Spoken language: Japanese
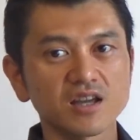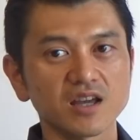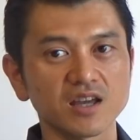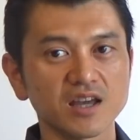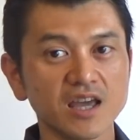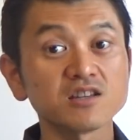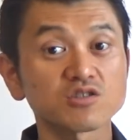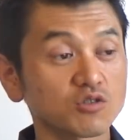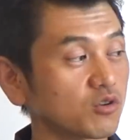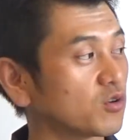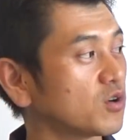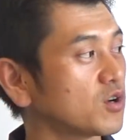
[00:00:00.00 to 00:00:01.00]
え炎
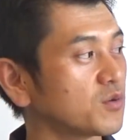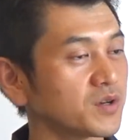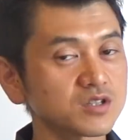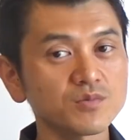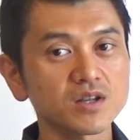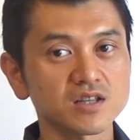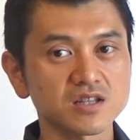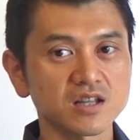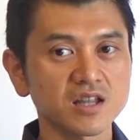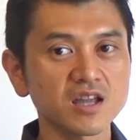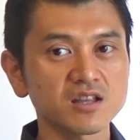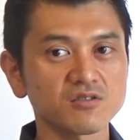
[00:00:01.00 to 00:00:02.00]
症。まあ、つまりですね、
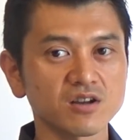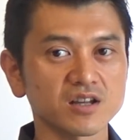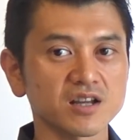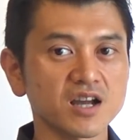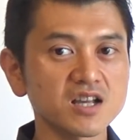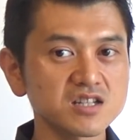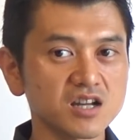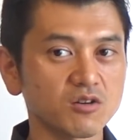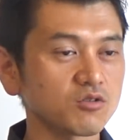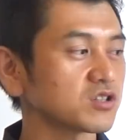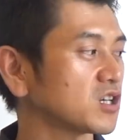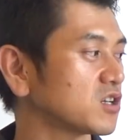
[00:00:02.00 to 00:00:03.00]
体内の中で火事が
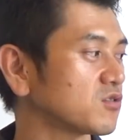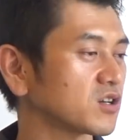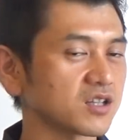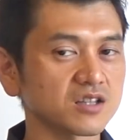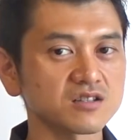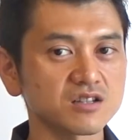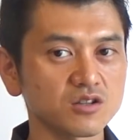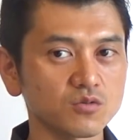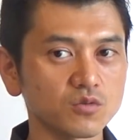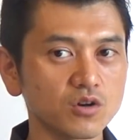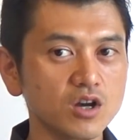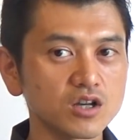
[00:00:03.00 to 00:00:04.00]
起きているわけなんですけど
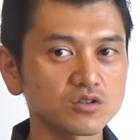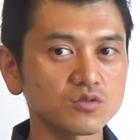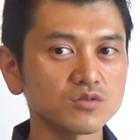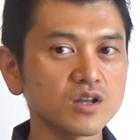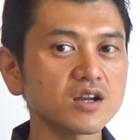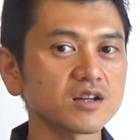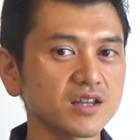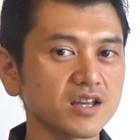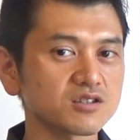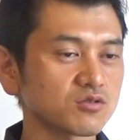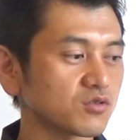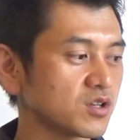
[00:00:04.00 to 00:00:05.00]
も、その中
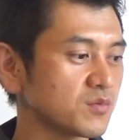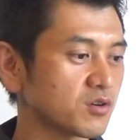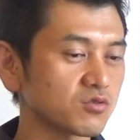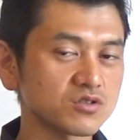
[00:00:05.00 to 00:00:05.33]
で、その、今こ